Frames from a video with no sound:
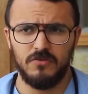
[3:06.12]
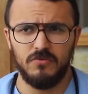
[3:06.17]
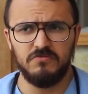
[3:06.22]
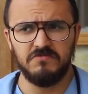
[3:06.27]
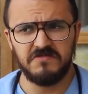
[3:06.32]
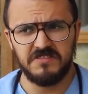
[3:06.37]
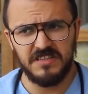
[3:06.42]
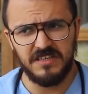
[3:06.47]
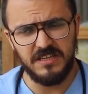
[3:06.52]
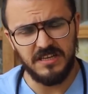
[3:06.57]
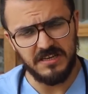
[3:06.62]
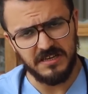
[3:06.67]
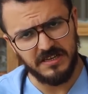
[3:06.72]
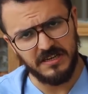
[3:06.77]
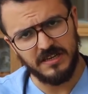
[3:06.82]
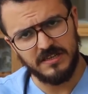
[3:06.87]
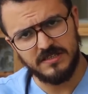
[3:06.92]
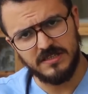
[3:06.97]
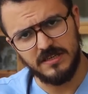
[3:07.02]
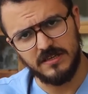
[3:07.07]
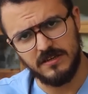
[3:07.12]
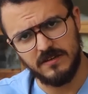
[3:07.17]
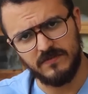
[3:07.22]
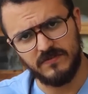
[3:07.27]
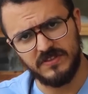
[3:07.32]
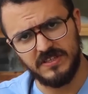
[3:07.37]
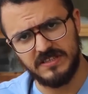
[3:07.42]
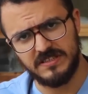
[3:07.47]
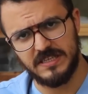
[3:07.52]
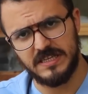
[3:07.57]
وانت الا قريتي
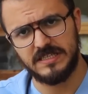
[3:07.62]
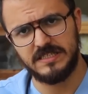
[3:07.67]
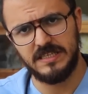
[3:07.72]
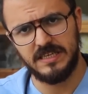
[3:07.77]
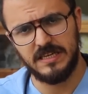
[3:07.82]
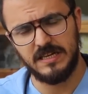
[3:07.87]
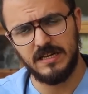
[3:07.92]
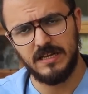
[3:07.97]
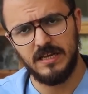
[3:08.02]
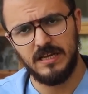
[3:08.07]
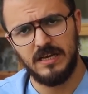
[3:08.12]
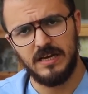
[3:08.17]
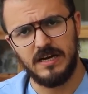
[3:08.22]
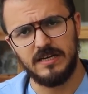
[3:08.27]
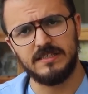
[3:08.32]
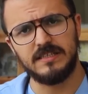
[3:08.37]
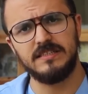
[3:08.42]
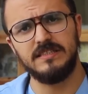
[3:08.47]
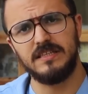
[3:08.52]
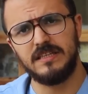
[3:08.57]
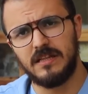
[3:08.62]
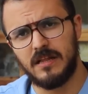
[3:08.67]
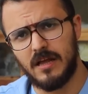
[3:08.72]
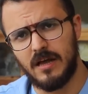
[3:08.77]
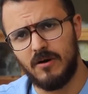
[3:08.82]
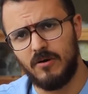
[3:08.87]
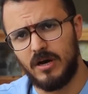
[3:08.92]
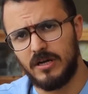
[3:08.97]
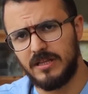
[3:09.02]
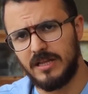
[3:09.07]
في دي زارتيكل تقدر
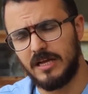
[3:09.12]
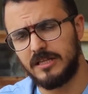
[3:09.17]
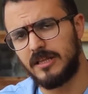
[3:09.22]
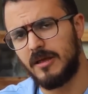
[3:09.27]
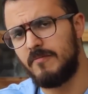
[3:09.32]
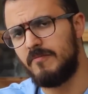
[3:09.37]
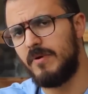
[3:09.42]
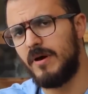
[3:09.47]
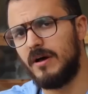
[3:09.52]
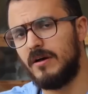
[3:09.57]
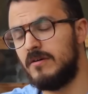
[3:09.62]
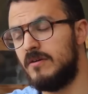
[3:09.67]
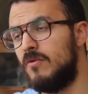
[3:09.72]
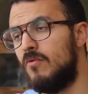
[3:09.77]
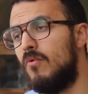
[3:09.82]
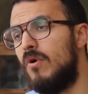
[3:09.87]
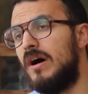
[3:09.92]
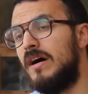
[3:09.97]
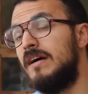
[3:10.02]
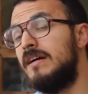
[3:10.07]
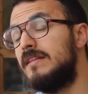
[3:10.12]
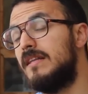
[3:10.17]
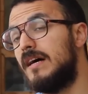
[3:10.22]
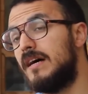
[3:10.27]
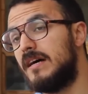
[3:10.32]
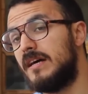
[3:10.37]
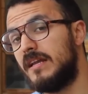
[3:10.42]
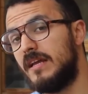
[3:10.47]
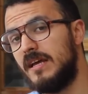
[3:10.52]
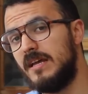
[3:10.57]
تلقى واحد الاطباء واحد
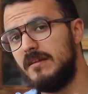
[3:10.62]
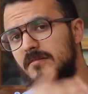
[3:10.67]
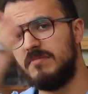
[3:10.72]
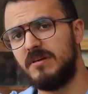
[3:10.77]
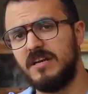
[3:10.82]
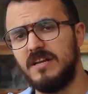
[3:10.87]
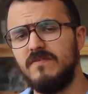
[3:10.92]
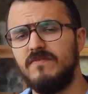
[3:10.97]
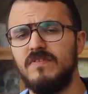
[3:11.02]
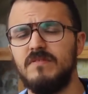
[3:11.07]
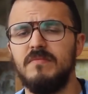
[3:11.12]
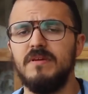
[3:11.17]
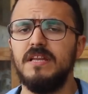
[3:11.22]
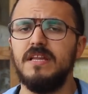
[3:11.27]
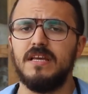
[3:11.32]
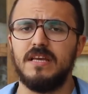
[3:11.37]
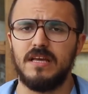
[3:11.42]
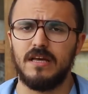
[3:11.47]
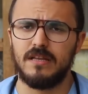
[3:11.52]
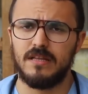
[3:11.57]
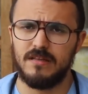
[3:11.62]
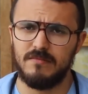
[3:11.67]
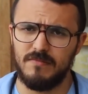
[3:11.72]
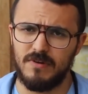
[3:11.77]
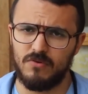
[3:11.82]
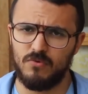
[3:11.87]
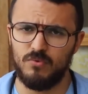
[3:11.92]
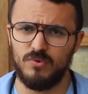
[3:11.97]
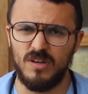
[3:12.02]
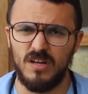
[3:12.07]
اخرين يمكن في الميريكان
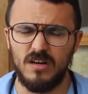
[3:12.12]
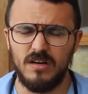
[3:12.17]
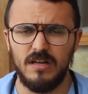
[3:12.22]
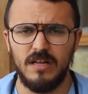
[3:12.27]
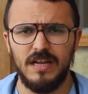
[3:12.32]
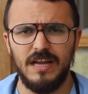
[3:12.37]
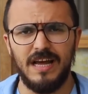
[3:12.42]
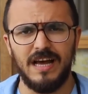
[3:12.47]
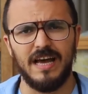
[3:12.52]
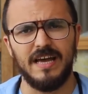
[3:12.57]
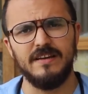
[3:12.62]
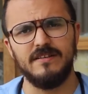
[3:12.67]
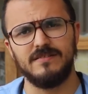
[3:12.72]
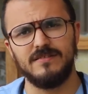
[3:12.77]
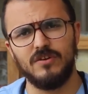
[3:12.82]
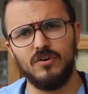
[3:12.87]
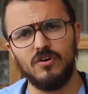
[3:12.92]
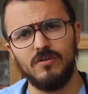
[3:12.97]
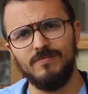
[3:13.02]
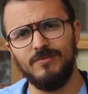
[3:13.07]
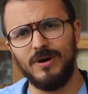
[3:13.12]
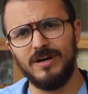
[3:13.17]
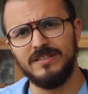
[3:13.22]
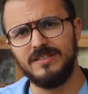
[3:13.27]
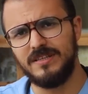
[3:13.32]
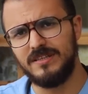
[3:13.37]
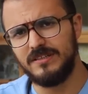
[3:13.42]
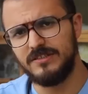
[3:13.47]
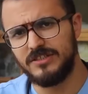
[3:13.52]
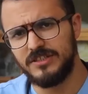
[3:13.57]
كما قلنا ينصحوك
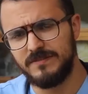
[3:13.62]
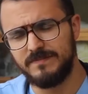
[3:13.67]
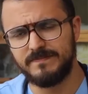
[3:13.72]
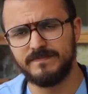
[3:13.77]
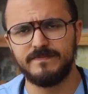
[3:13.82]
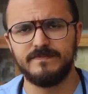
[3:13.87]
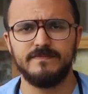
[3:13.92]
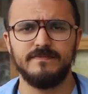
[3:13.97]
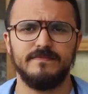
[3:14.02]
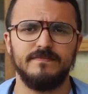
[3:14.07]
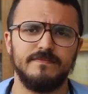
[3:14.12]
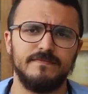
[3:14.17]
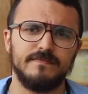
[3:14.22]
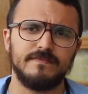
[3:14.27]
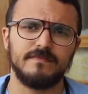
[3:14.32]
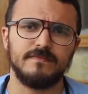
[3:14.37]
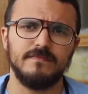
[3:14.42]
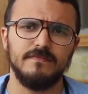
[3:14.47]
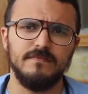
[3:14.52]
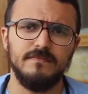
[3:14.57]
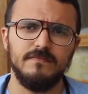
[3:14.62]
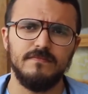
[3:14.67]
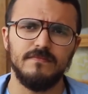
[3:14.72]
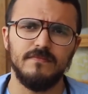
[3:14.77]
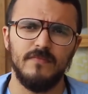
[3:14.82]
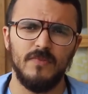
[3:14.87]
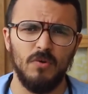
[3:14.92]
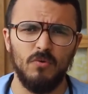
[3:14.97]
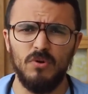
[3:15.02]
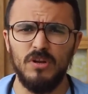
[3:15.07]
بواحد الريجيم
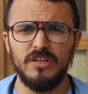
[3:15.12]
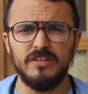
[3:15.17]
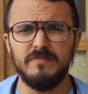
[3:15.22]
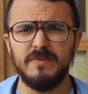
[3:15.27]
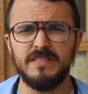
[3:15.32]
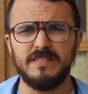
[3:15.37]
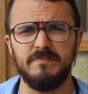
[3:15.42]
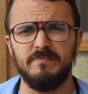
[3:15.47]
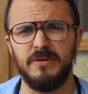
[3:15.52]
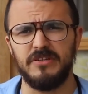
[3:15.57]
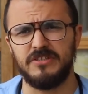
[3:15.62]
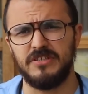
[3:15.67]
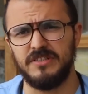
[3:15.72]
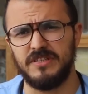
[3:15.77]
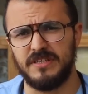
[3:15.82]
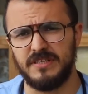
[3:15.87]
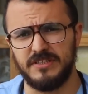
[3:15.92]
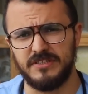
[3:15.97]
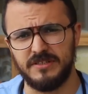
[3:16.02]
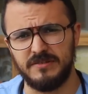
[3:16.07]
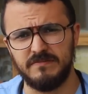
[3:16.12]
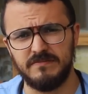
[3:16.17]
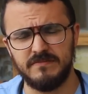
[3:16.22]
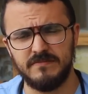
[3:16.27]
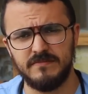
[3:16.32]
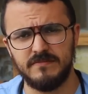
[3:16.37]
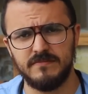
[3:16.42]
وعلاش ما نتبعش هذا الريجيم